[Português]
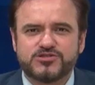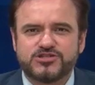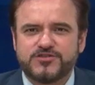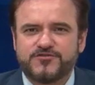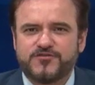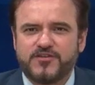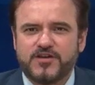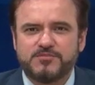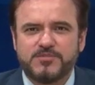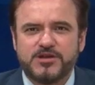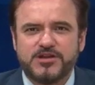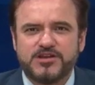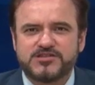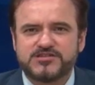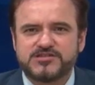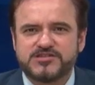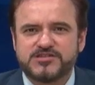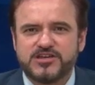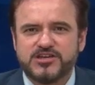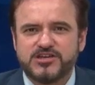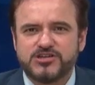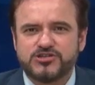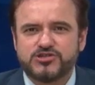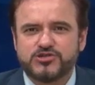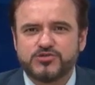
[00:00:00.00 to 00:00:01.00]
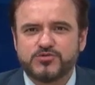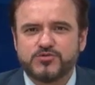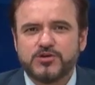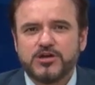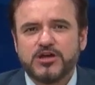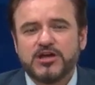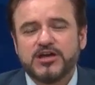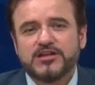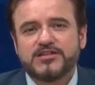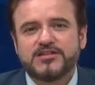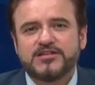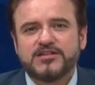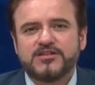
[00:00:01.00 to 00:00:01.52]
feminicídio
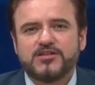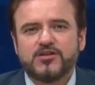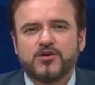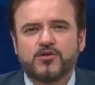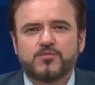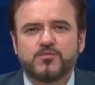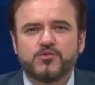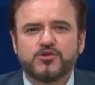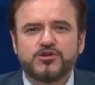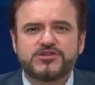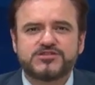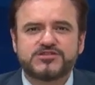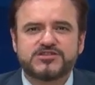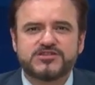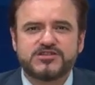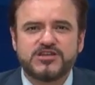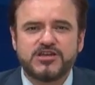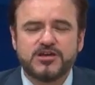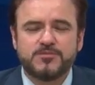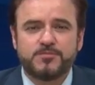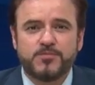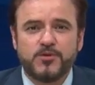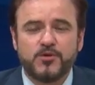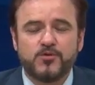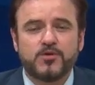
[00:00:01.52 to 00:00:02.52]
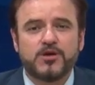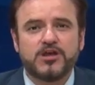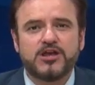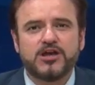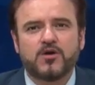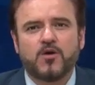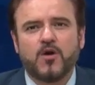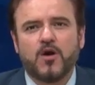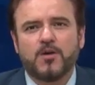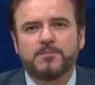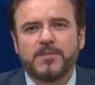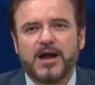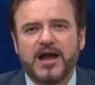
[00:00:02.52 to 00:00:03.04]
no município e
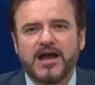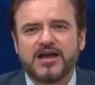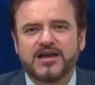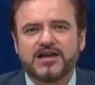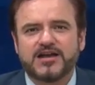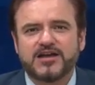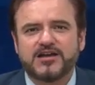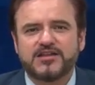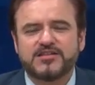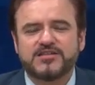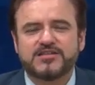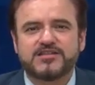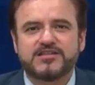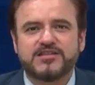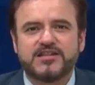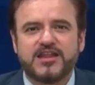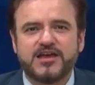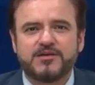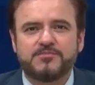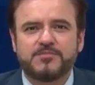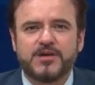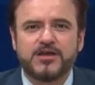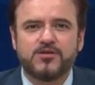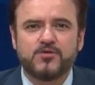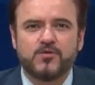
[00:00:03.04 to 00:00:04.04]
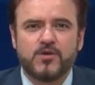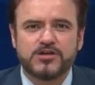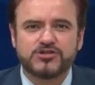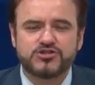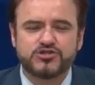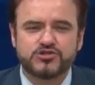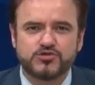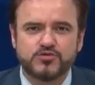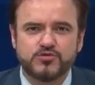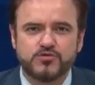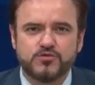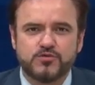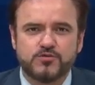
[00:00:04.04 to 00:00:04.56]
comarca de
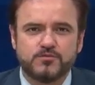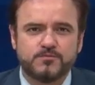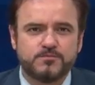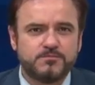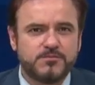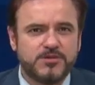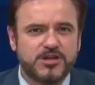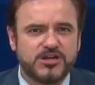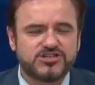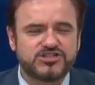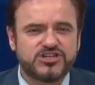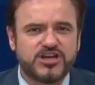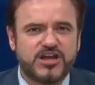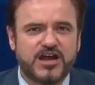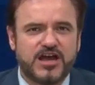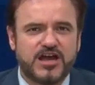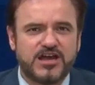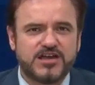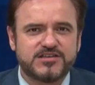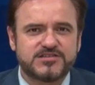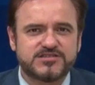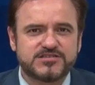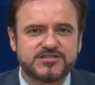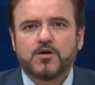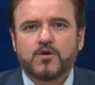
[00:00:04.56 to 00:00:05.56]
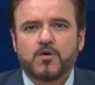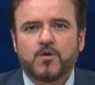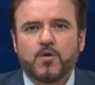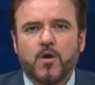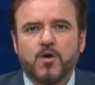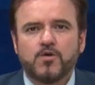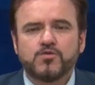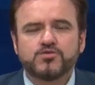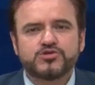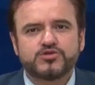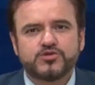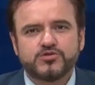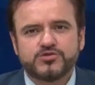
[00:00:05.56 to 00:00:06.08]
Manhuaçu, Minas Gerais.
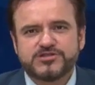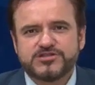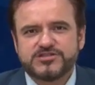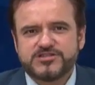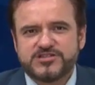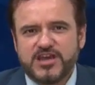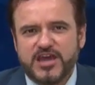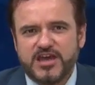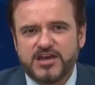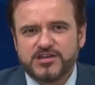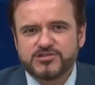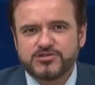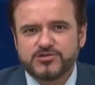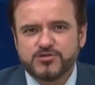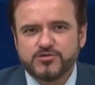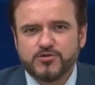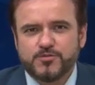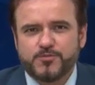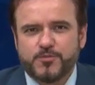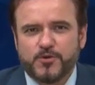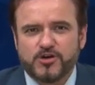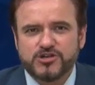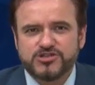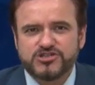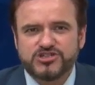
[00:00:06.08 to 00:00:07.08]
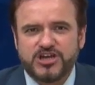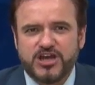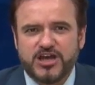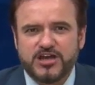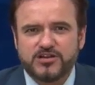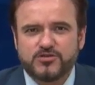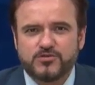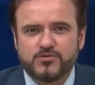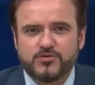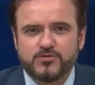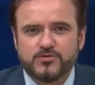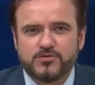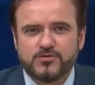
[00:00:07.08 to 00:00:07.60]
Com o sucesso do
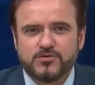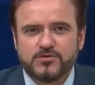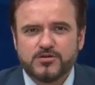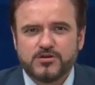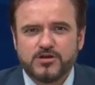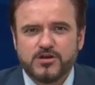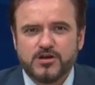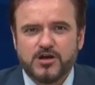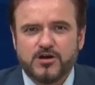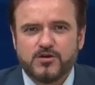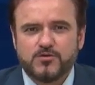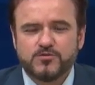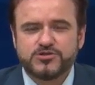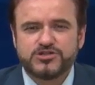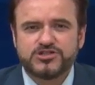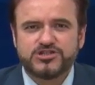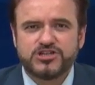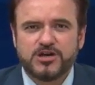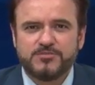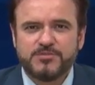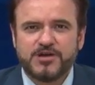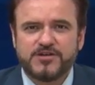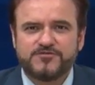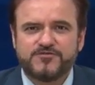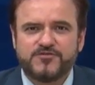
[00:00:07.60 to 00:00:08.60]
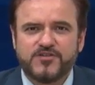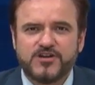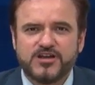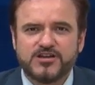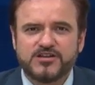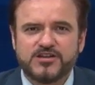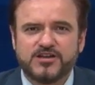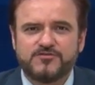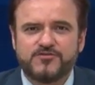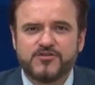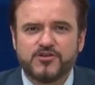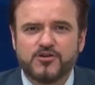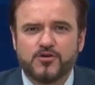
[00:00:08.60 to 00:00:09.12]
projeto, o Chame a
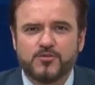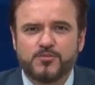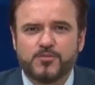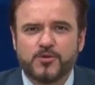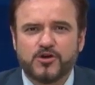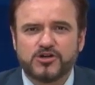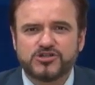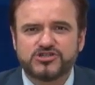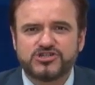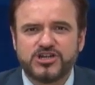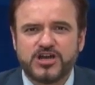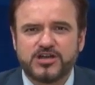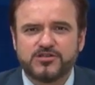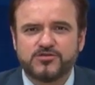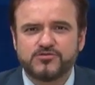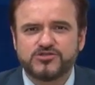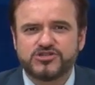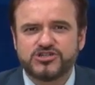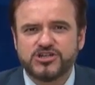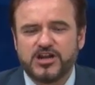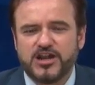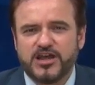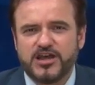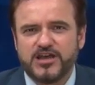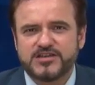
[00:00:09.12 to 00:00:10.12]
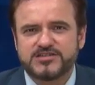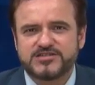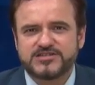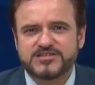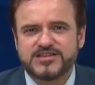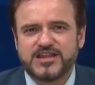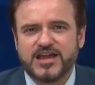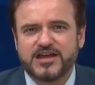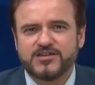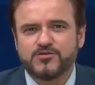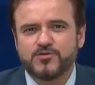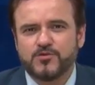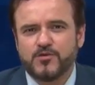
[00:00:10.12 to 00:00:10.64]
Frida virou projeto de lei
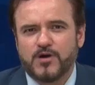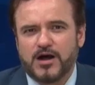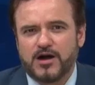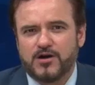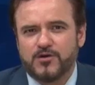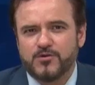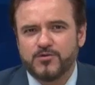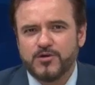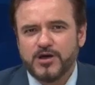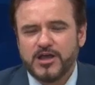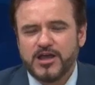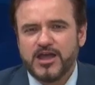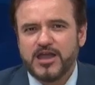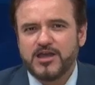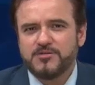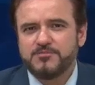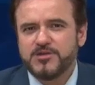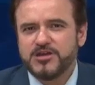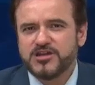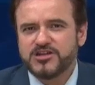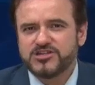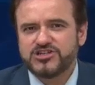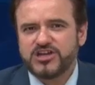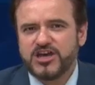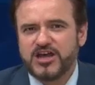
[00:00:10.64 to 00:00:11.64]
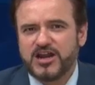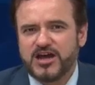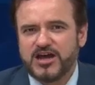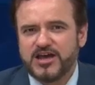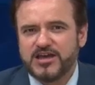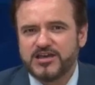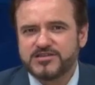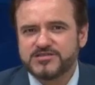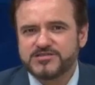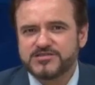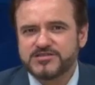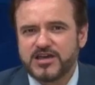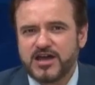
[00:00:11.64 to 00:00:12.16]
estadual em Minas
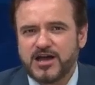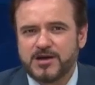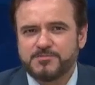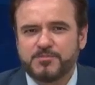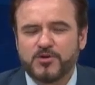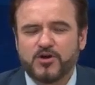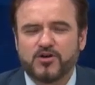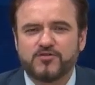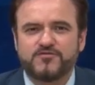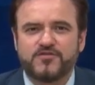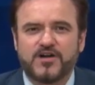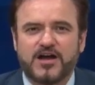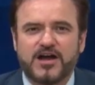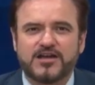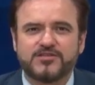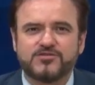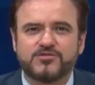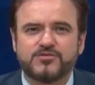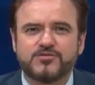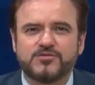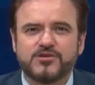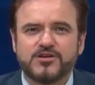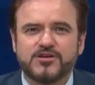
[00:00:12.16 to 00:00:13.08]
Gerais, aprovado